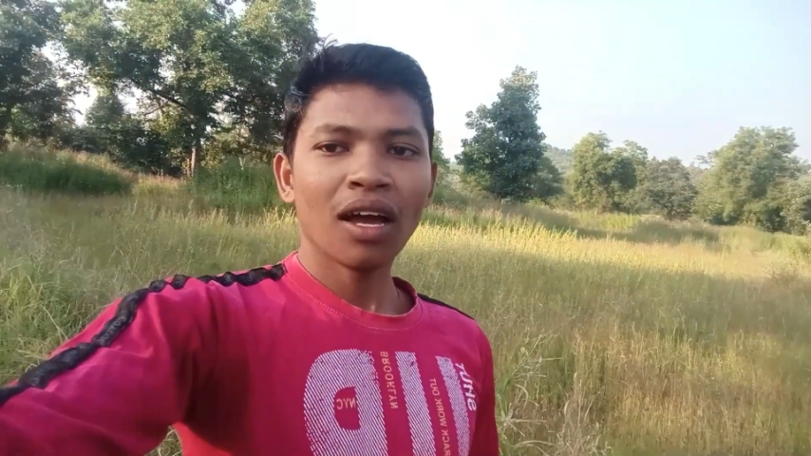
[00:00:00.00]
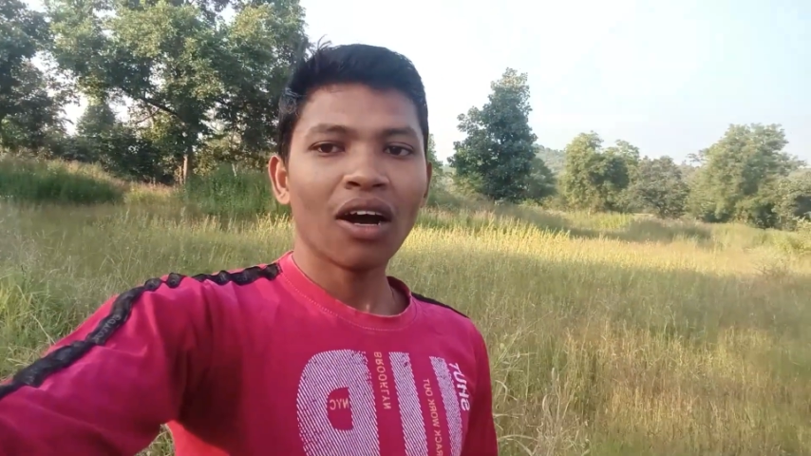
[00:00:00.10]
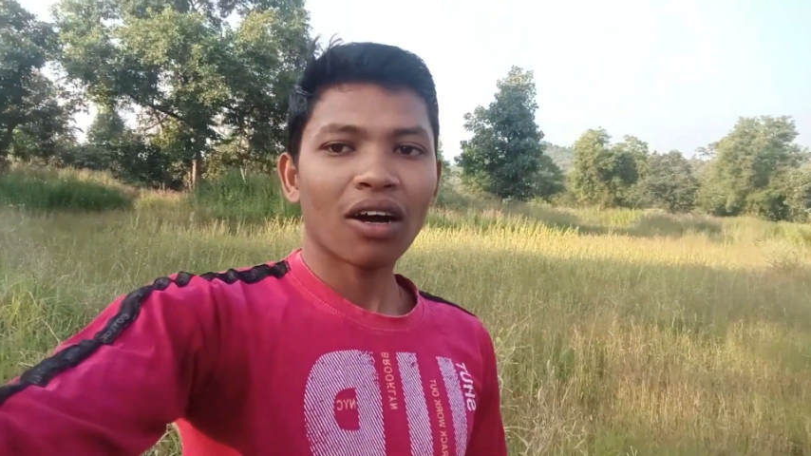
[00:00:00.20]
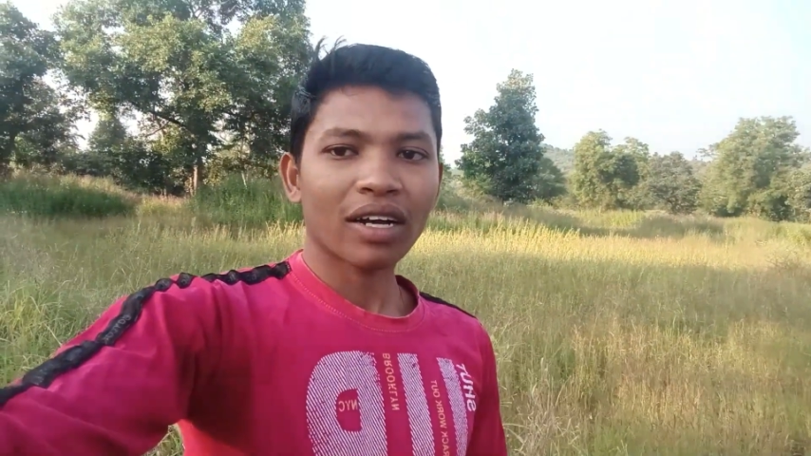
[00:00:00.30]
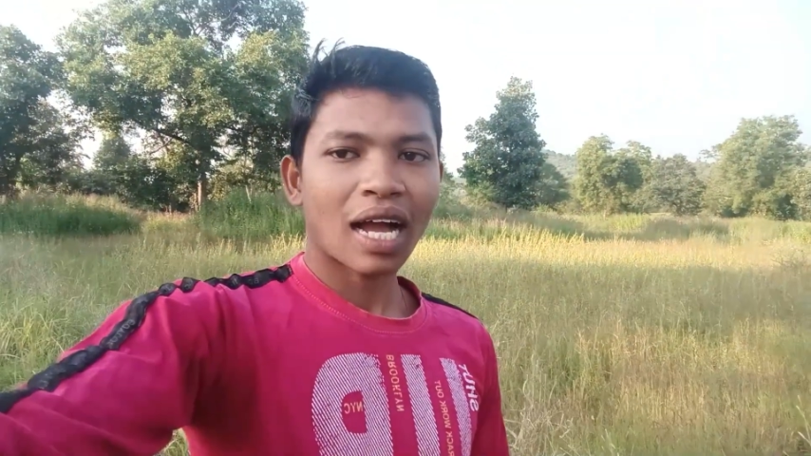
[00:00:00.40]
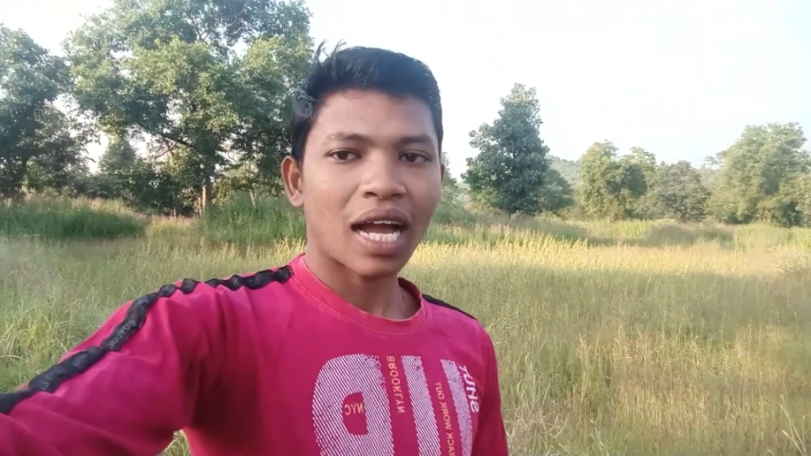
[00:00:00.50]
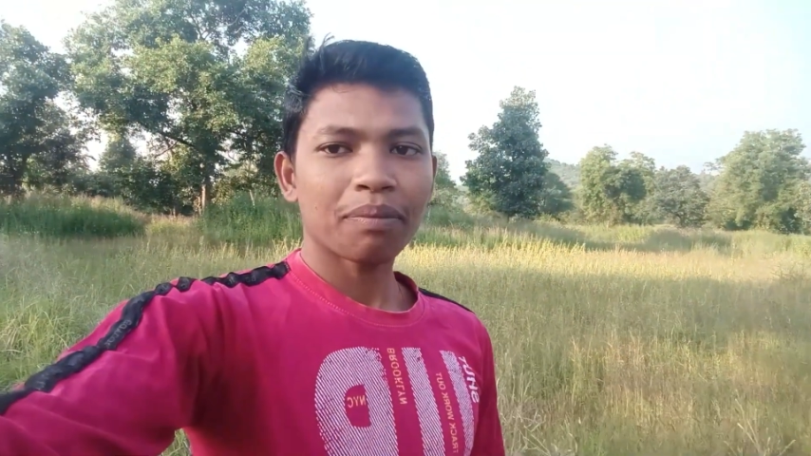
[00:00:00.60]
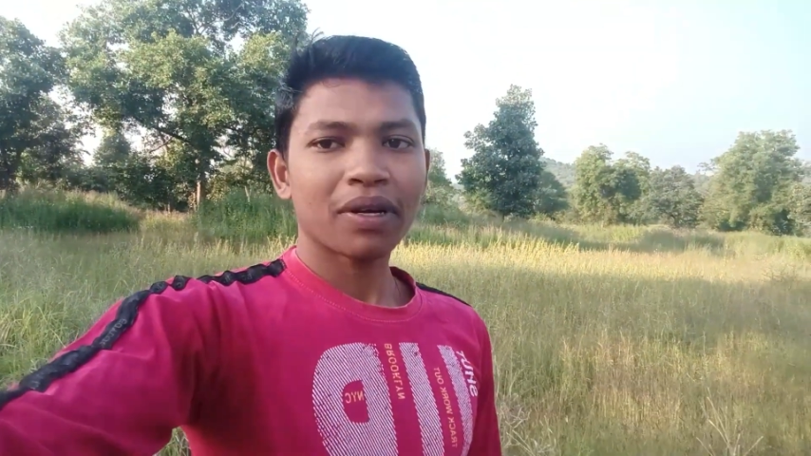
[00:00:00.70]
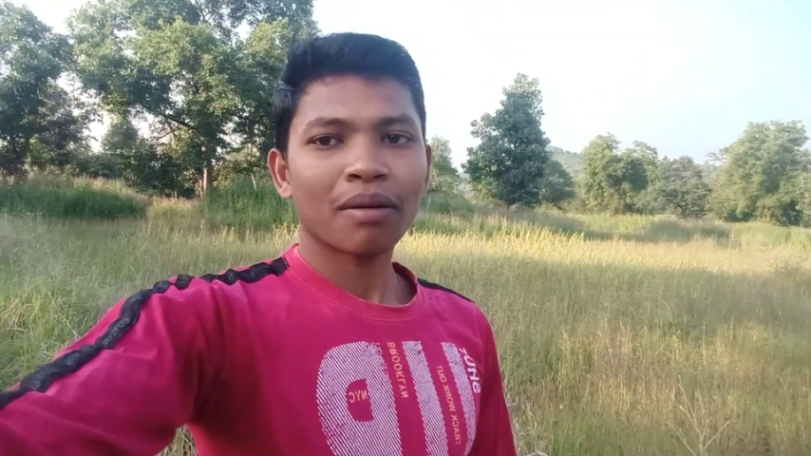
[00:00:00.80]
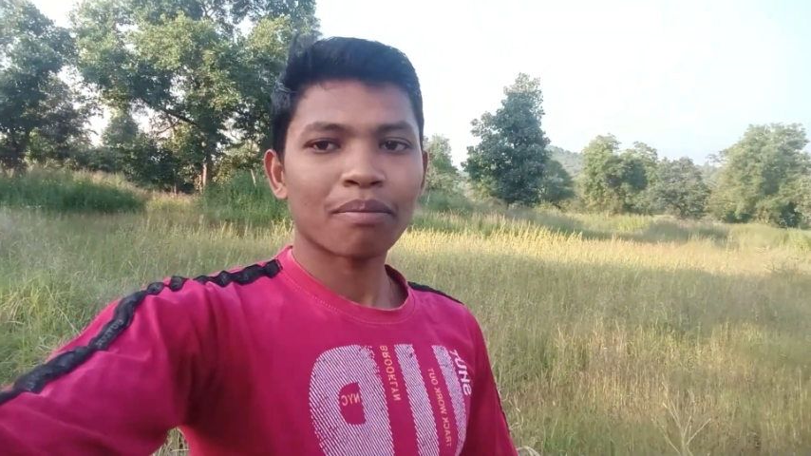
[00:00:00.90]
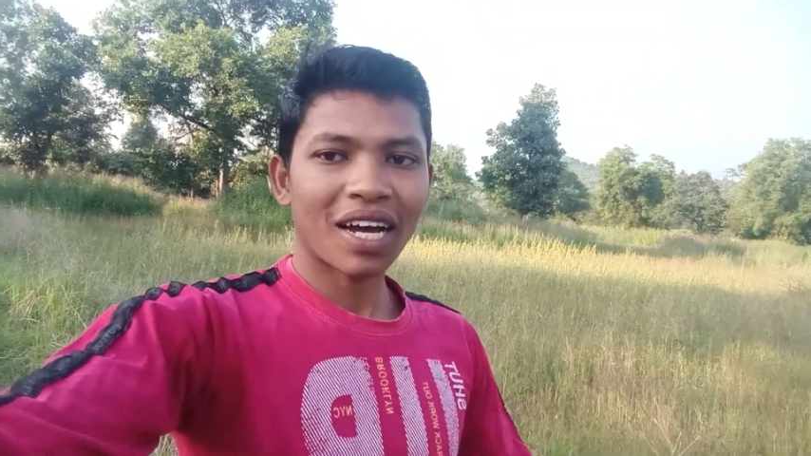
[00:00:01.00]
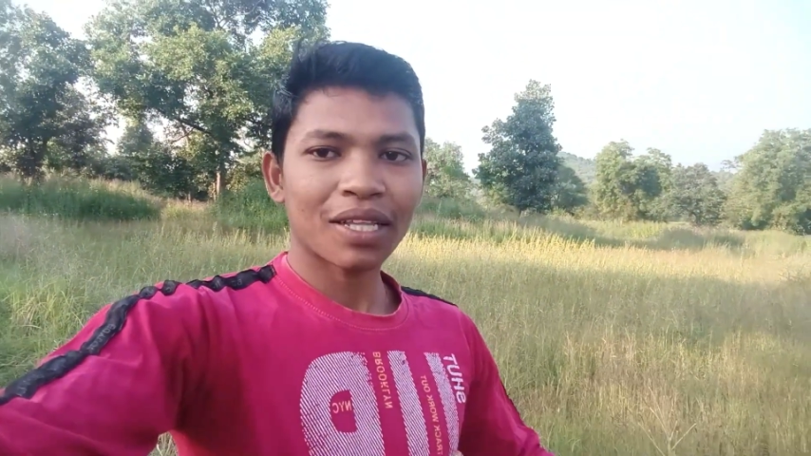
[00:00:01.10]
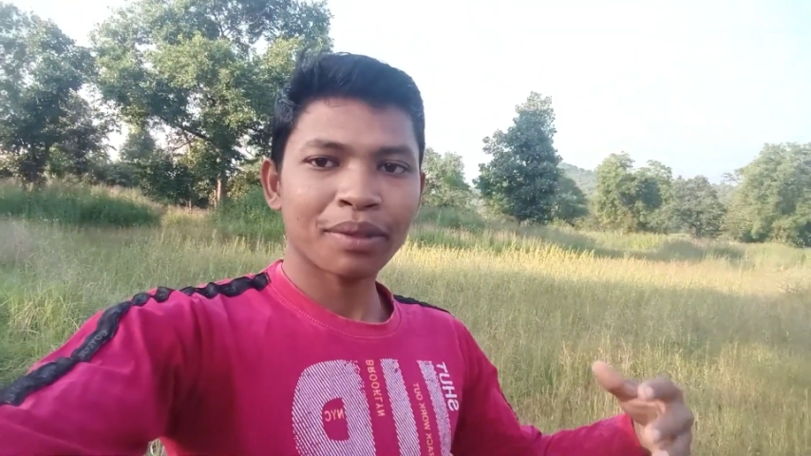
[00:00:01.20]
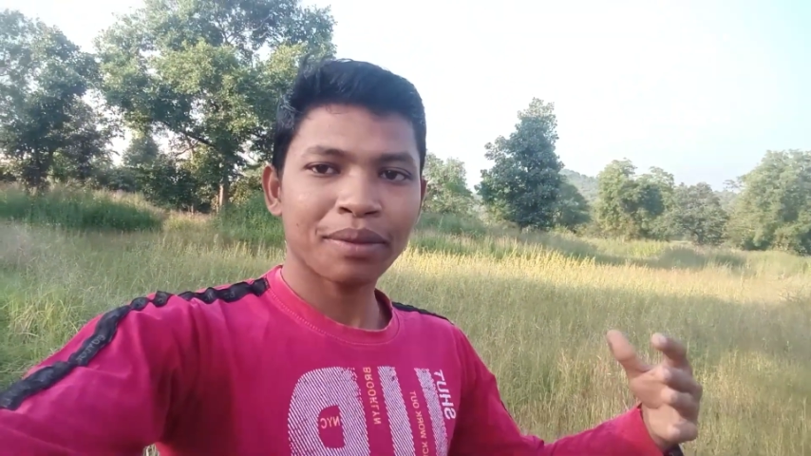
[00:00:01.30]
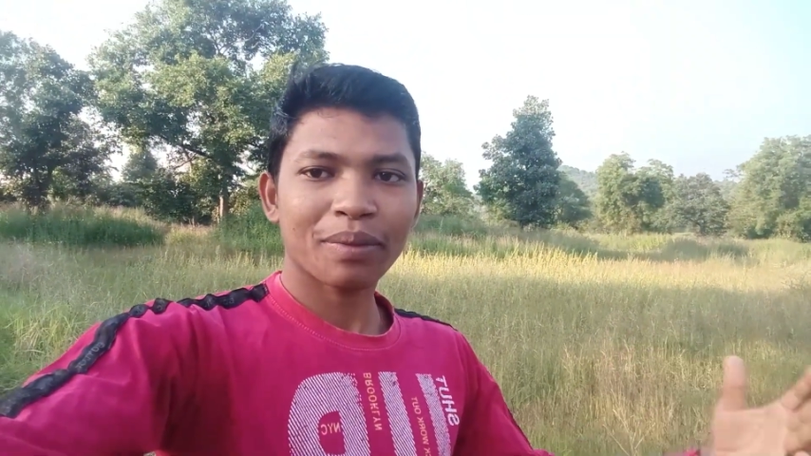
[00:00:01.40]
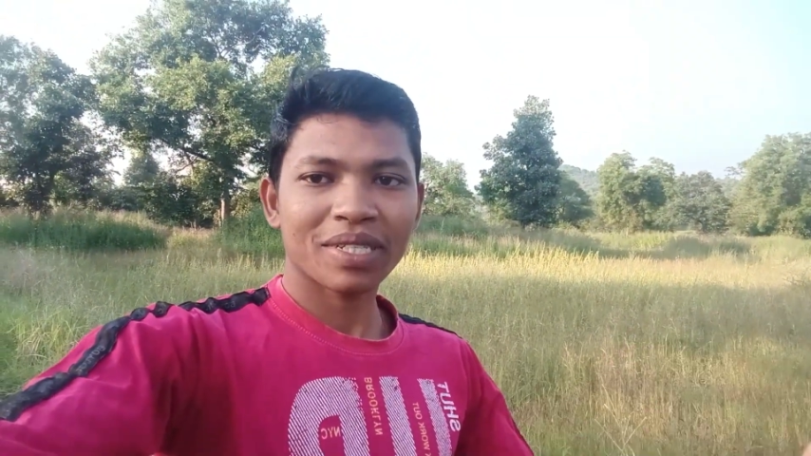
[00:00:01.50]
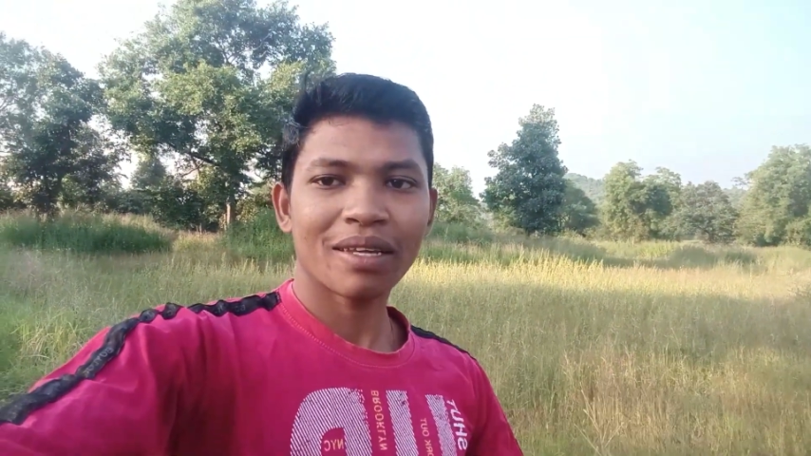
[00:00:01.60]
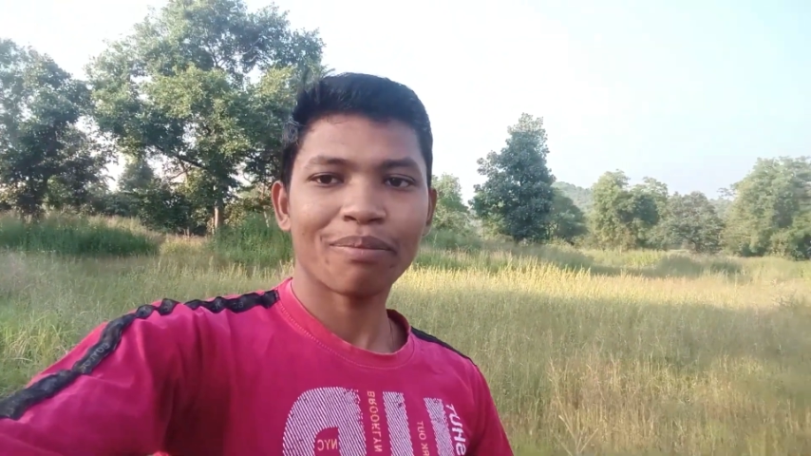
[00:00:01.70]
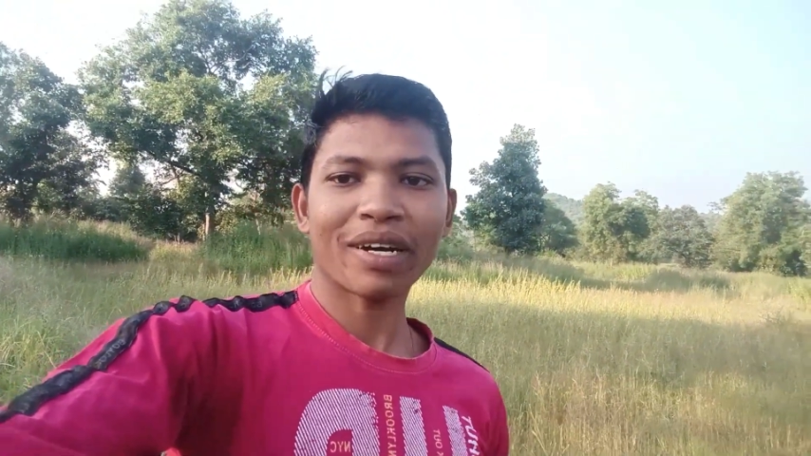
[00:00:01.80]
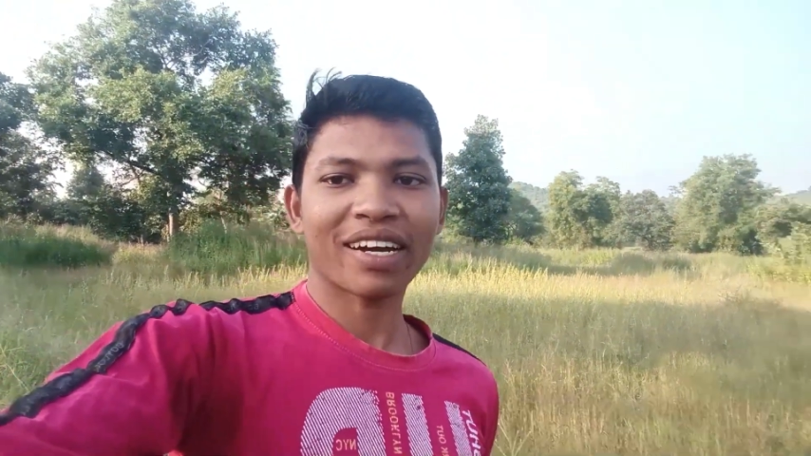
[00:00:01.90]
और कहाँ पे हम बाद में भी मछली
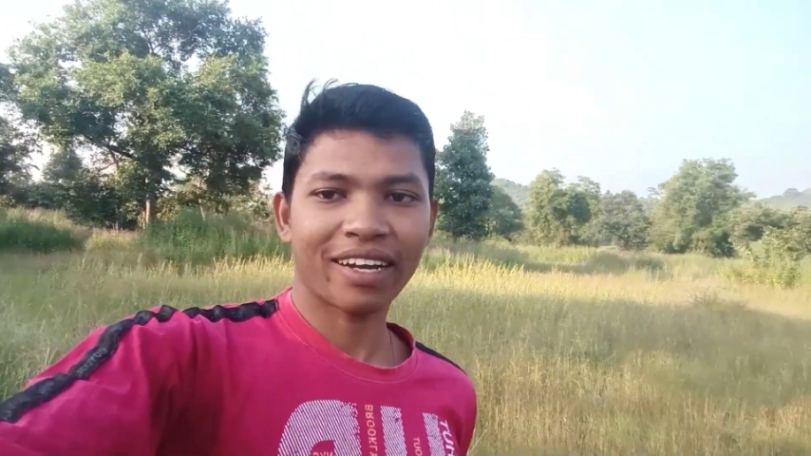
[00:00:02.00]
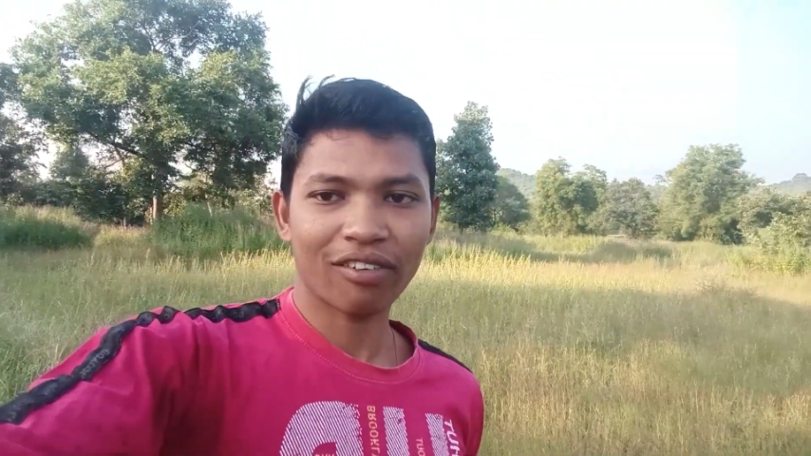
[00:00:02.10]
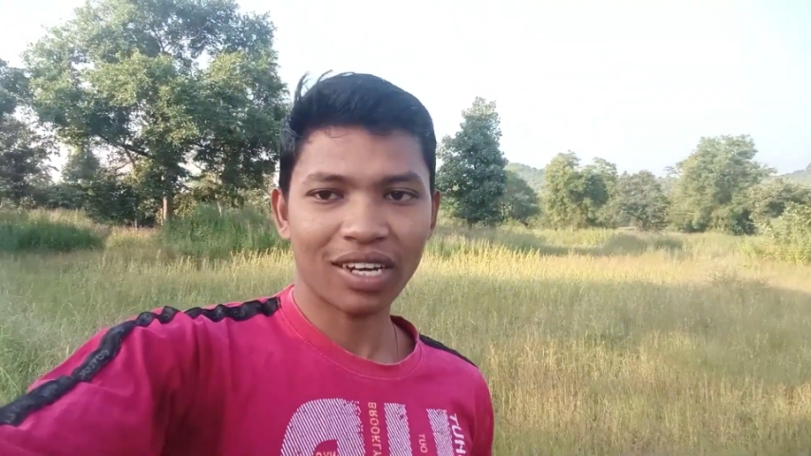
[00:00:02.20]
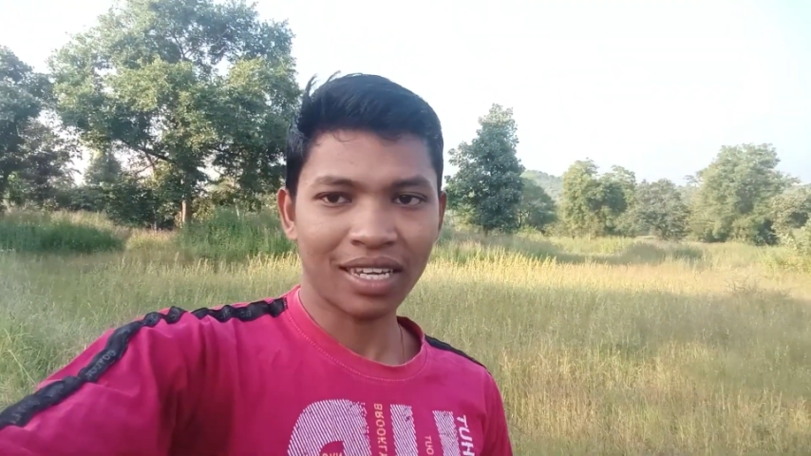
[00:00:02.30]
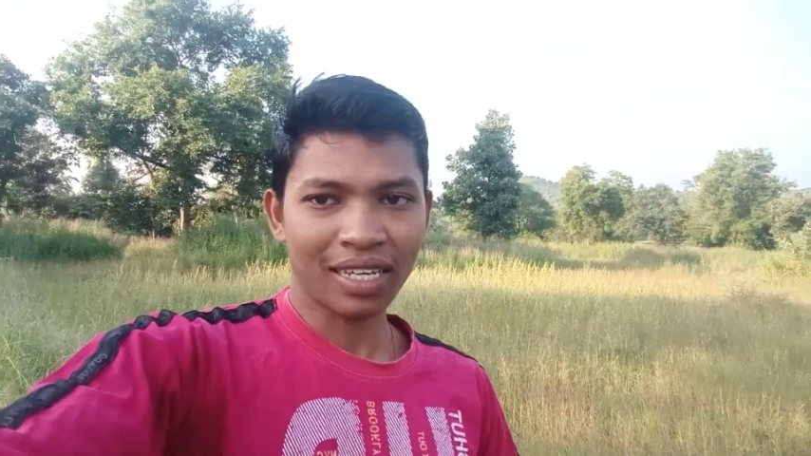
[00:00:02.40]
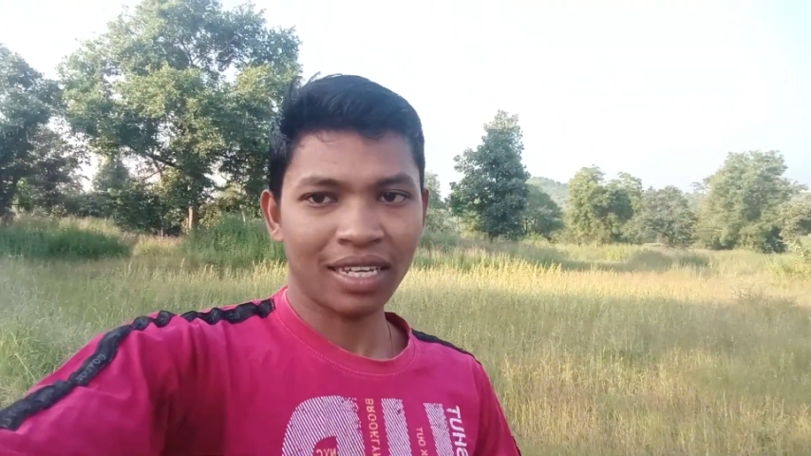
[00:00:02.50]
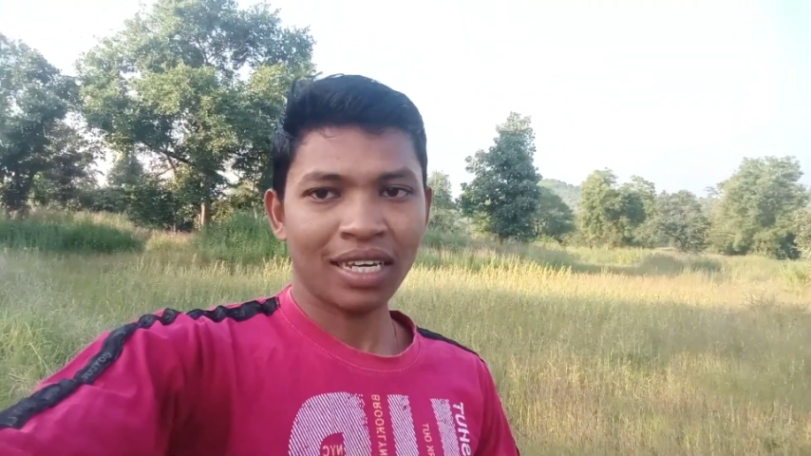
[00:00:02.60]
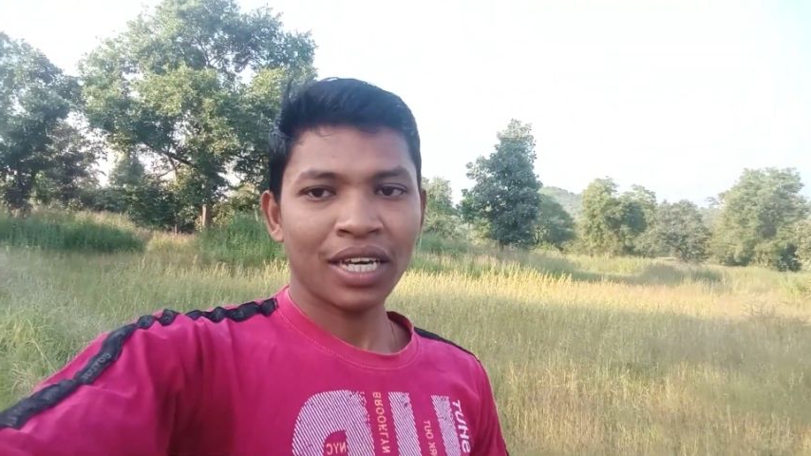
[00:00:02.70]
पकड़ने वाले हैं